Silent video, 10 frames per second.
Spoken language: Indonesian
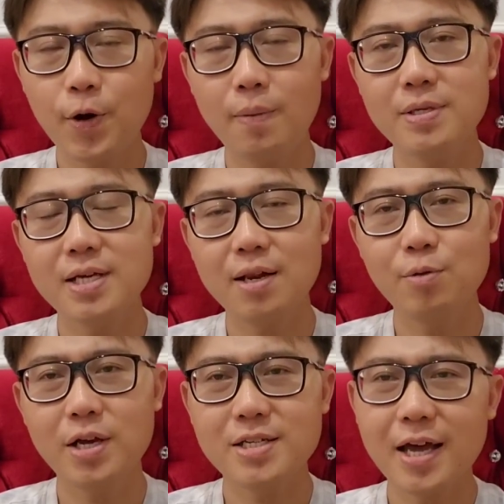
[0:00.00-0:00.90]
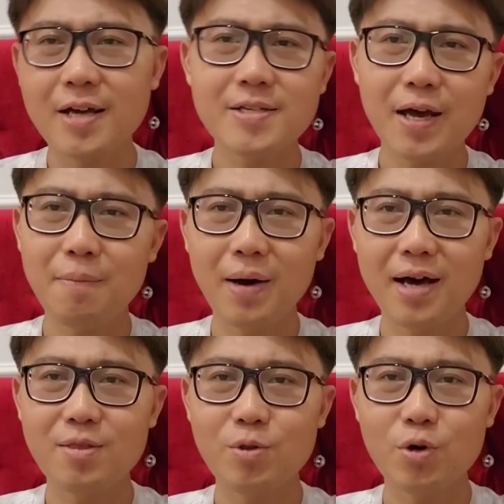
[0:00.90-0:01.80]
Kalau misal udah sayang sayang
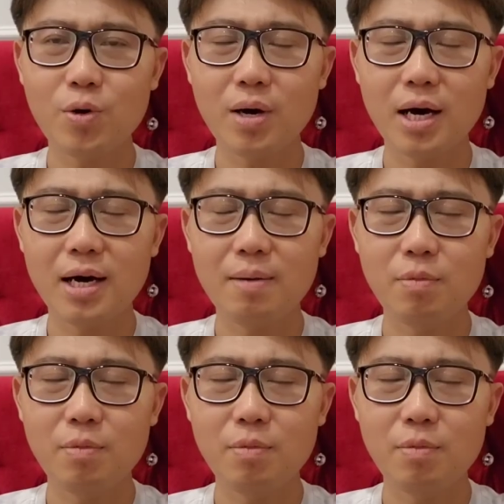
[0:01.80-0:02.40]
banget untuk uh,